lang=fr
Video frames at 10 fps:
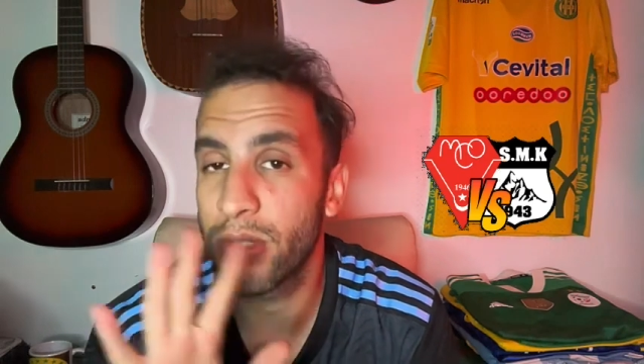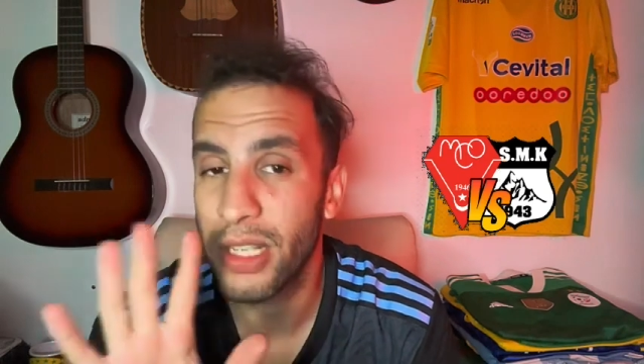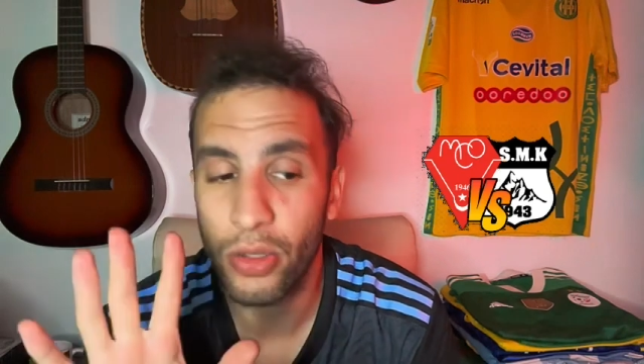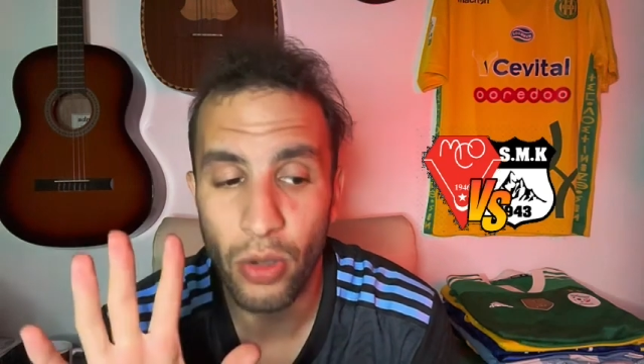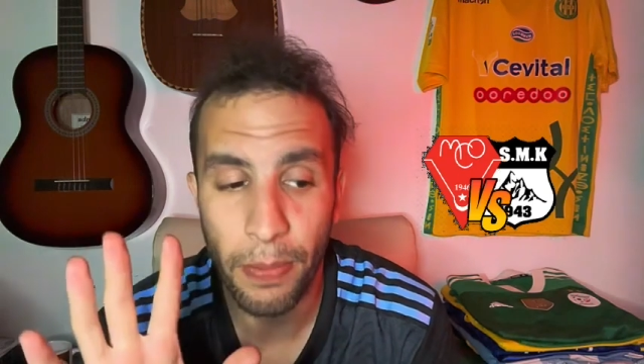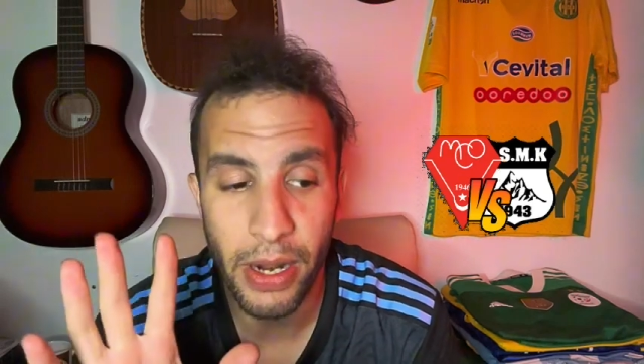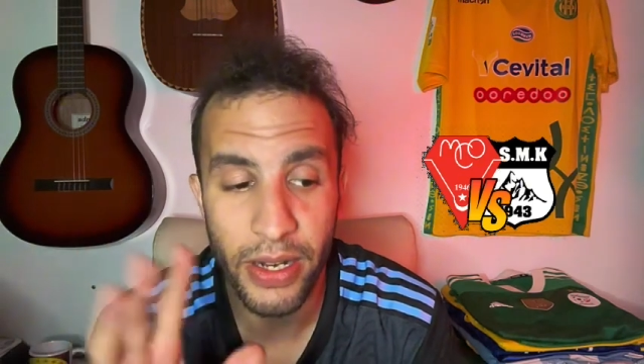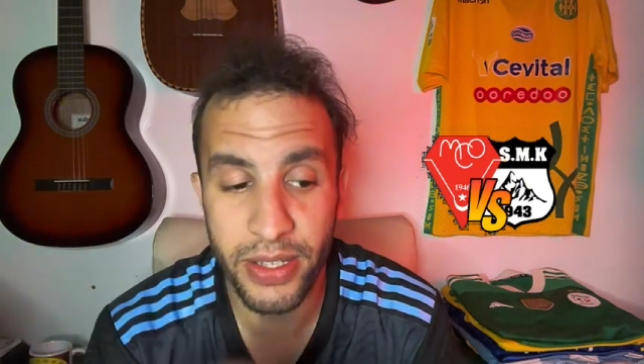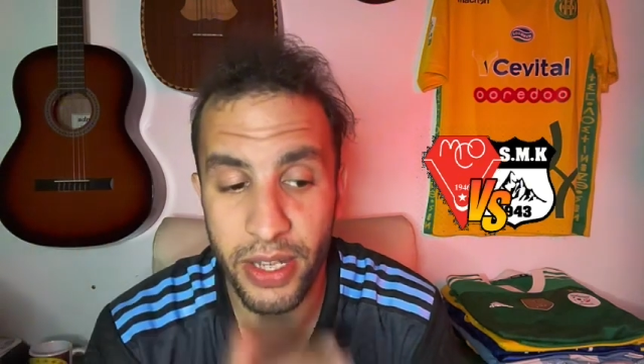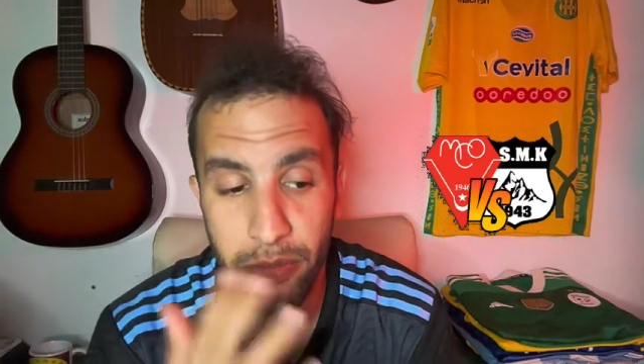C'est les deux paris
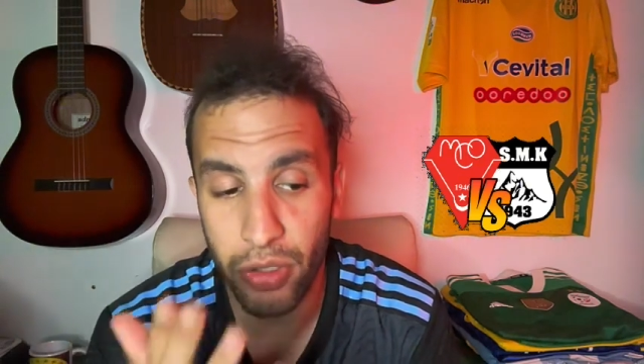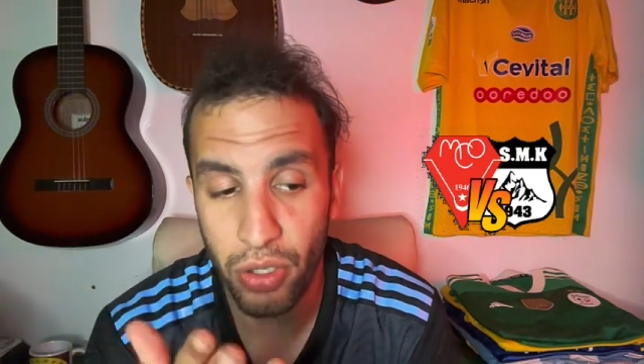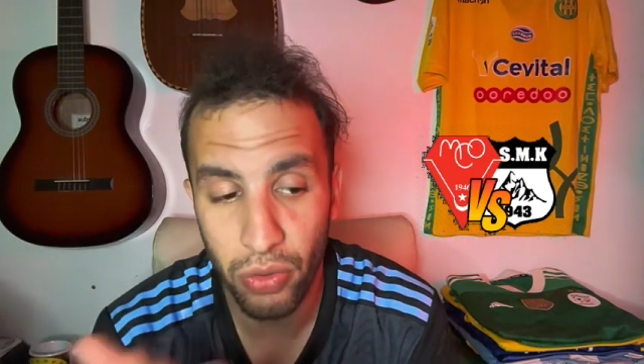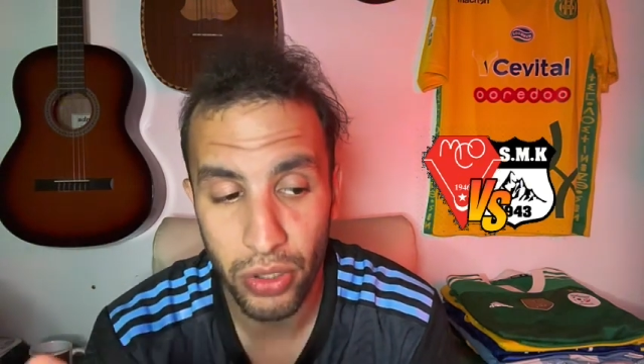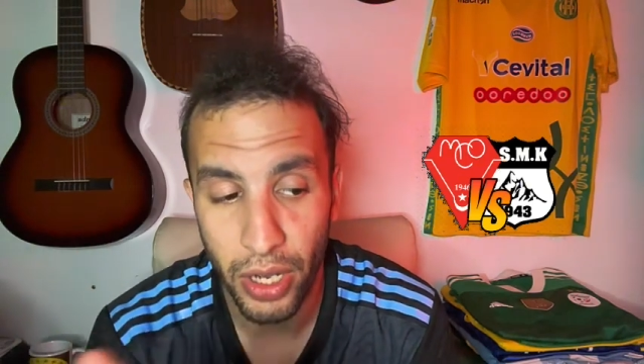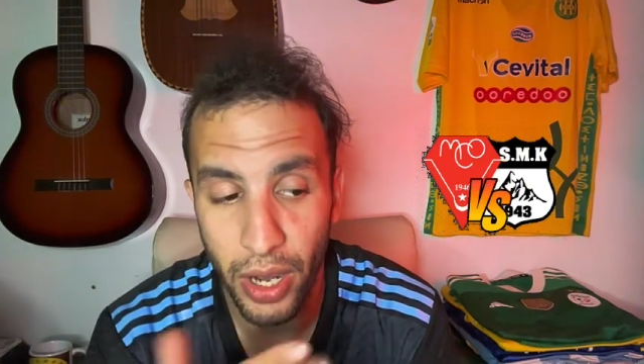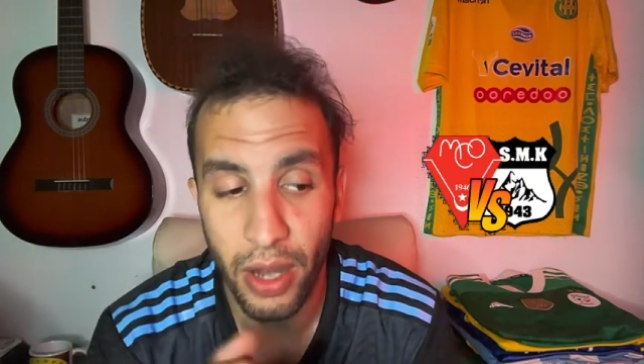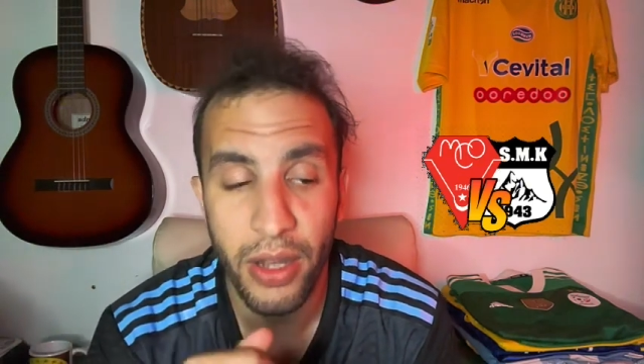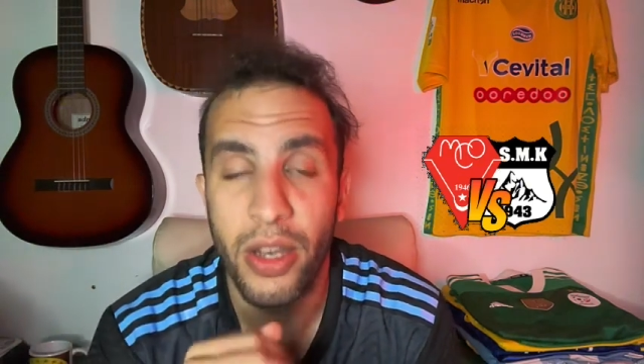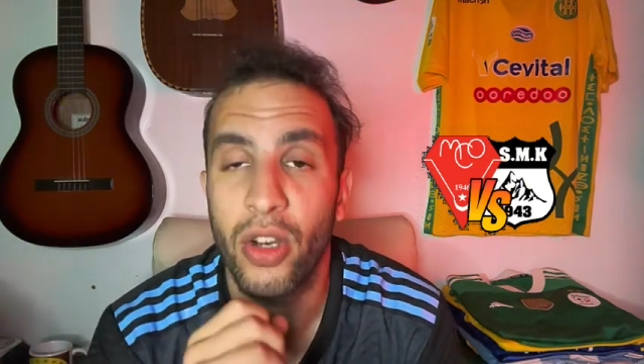risqués, mais sinon, il y a,
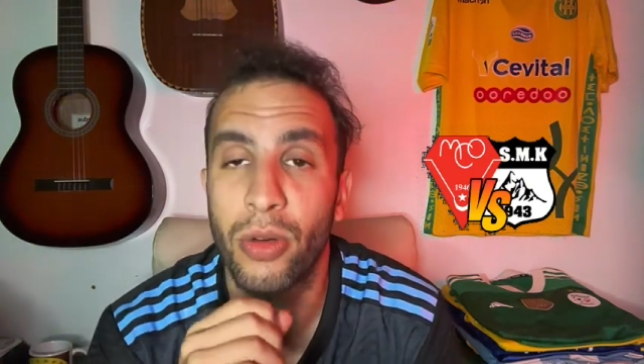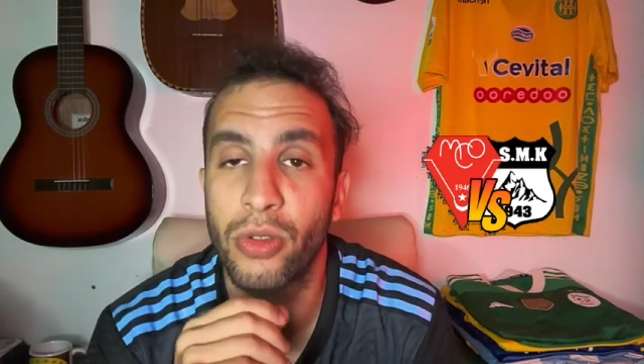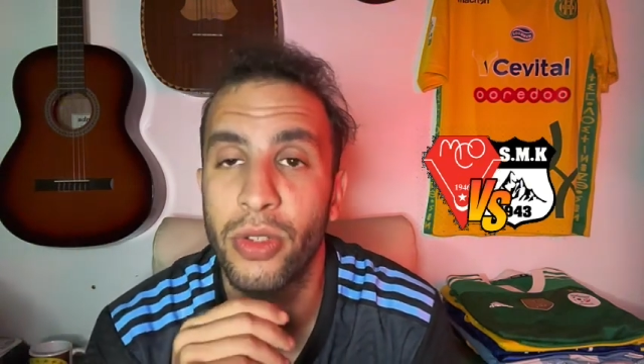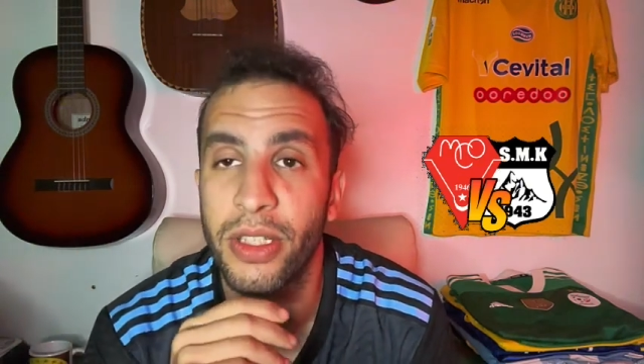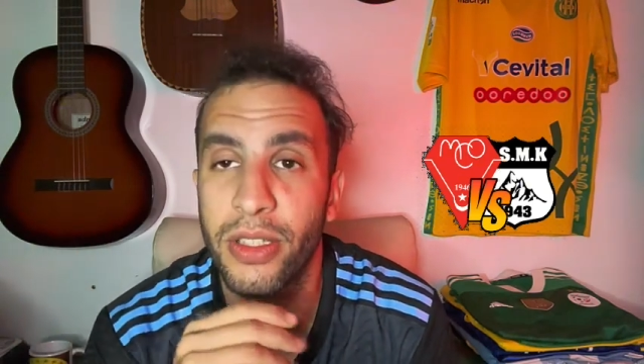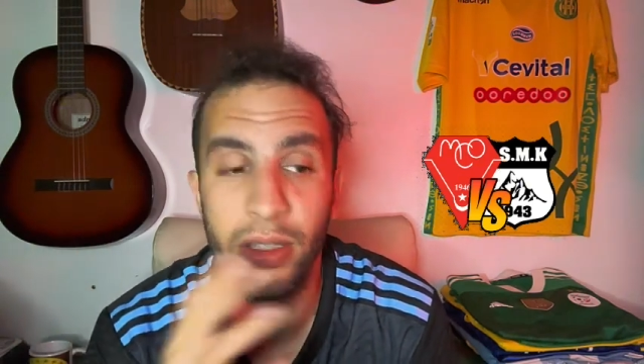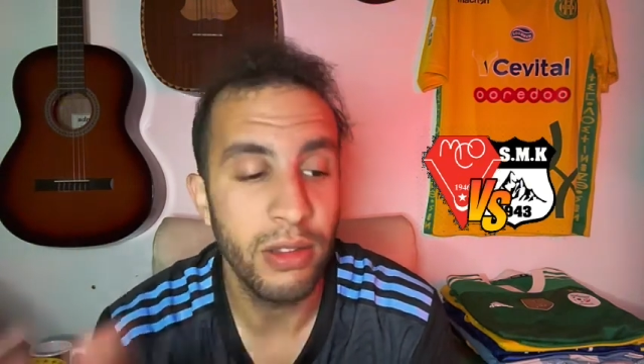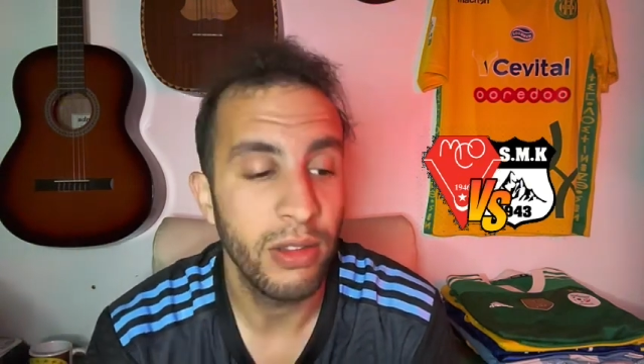comme je l'ai dit,